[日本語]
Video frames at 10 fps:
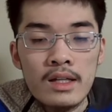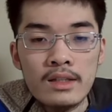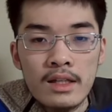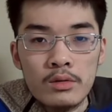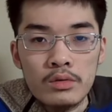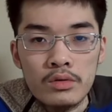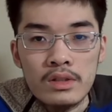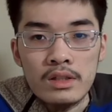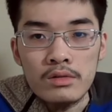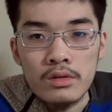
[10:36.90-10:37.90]
態度をとっ
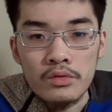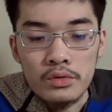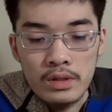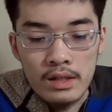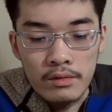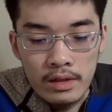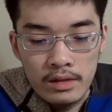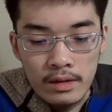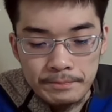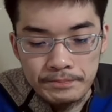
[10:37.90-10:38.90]
ているっていうことがあるわけ
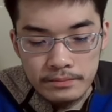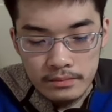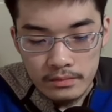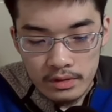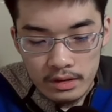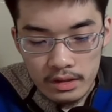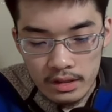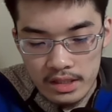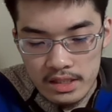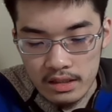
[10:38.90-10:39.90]
で、
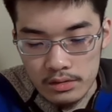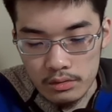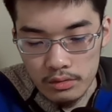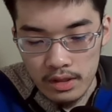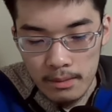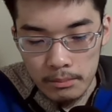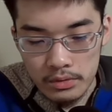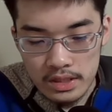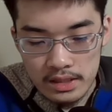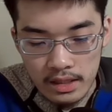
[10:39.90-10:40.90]
ですから、その憲
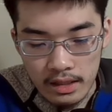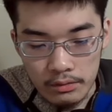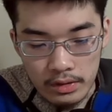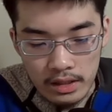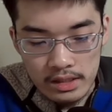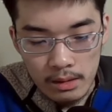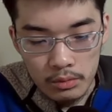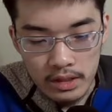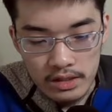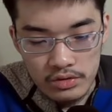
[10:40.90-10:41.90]
法審査会をなんか
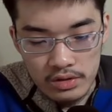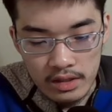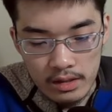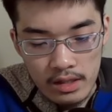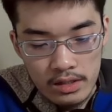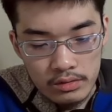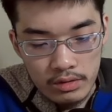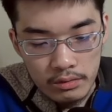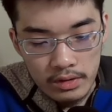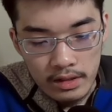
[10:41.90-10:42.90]
サボタージュして、そ
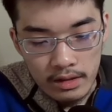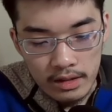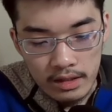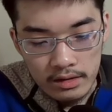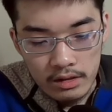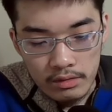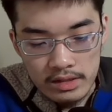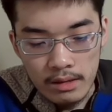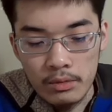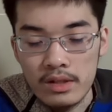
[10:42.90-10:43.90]
れをなんかやってんのは
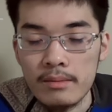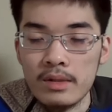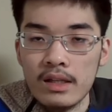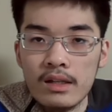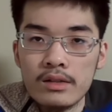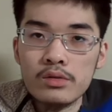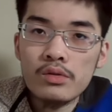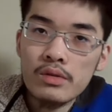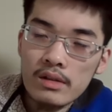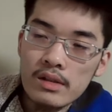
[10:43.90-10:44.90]
サボりみたいな、そういう
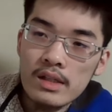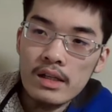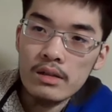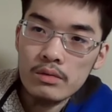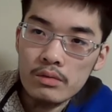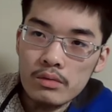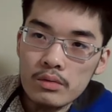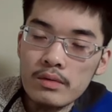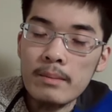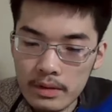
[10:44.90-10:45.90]
ような、あの、こ
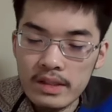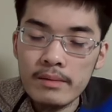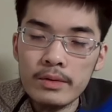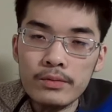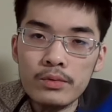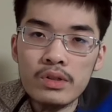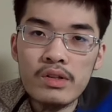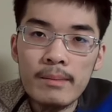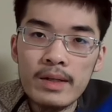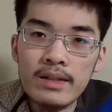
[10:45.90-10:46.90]
とは、ま、極めて不当
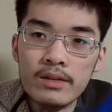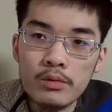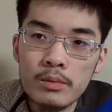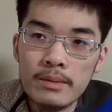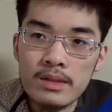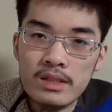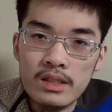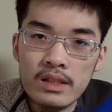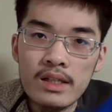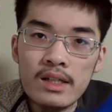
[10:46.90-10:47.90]
極まりないと思います
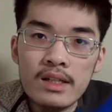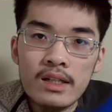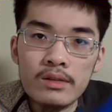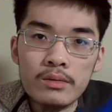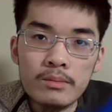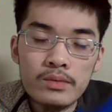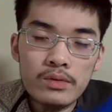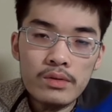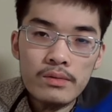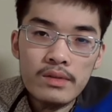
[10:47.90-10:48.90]
し、あと、そ
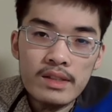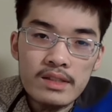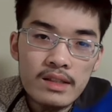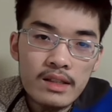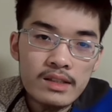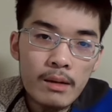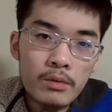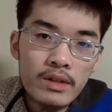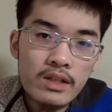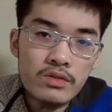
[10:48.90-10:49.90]
ういうふうにですね、なんか
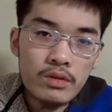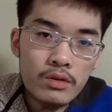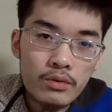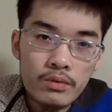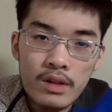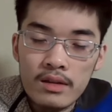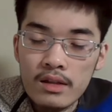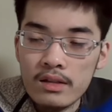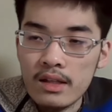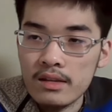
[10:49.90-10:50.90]
サボタージュっていう点
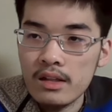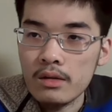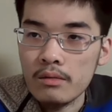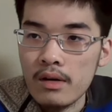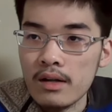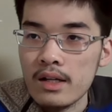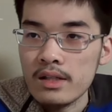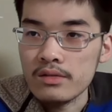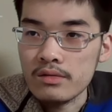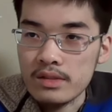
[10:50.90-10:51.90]
でやってんのは、
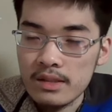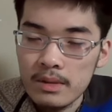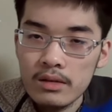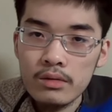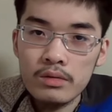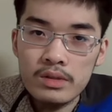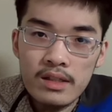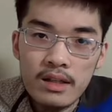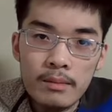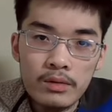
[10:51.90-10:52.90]
その自民党
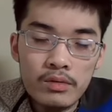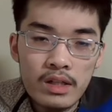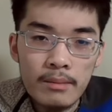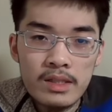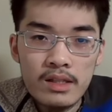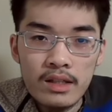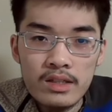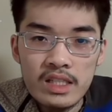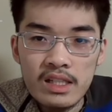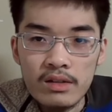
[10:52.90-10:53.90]
政権、まあ、特に安倍政
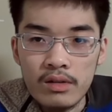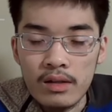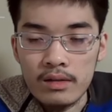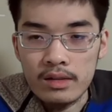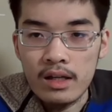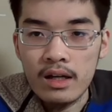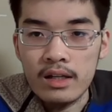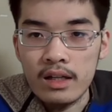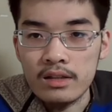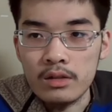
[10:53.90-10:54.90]
権時代とか何回
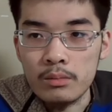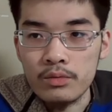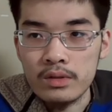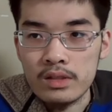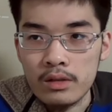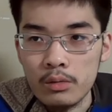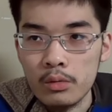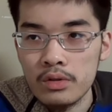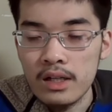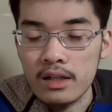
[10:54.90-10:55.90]
かあったと思うんですけど、
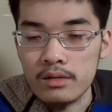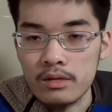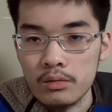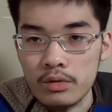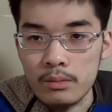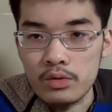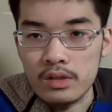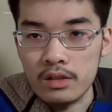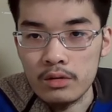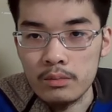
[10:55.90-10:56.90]
コロナ禍の時もそう
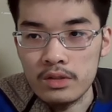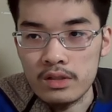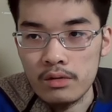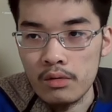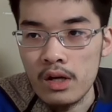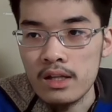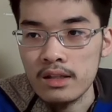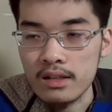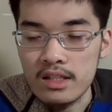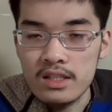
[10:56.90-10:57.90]
だったと思うんですけど、
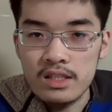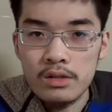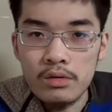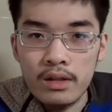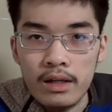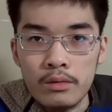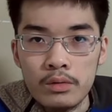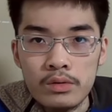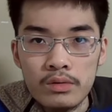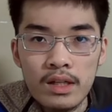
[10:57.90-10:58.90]
なんか臨時国会を
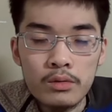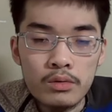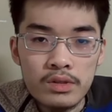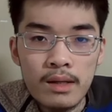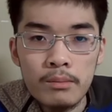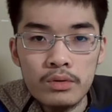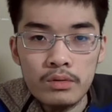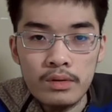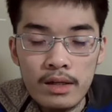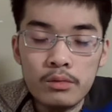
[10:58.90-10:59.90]
その野党の3分
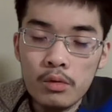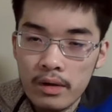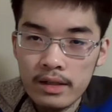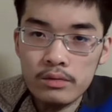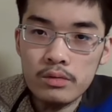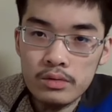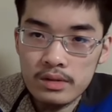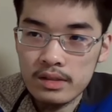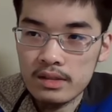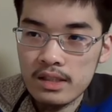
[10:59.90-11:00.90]
の、あの国会の
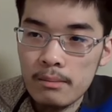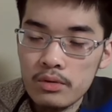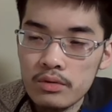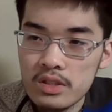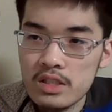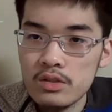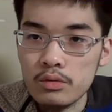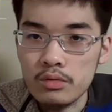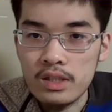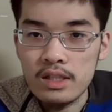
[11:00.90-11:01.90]
3分の1以上
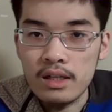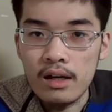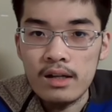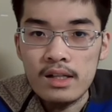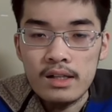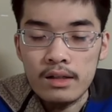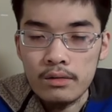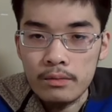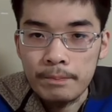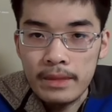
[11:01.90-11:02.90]
の議員があ
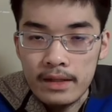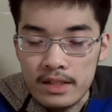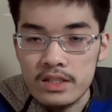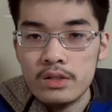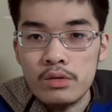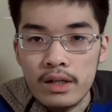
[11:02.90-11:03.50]
の、え臨時国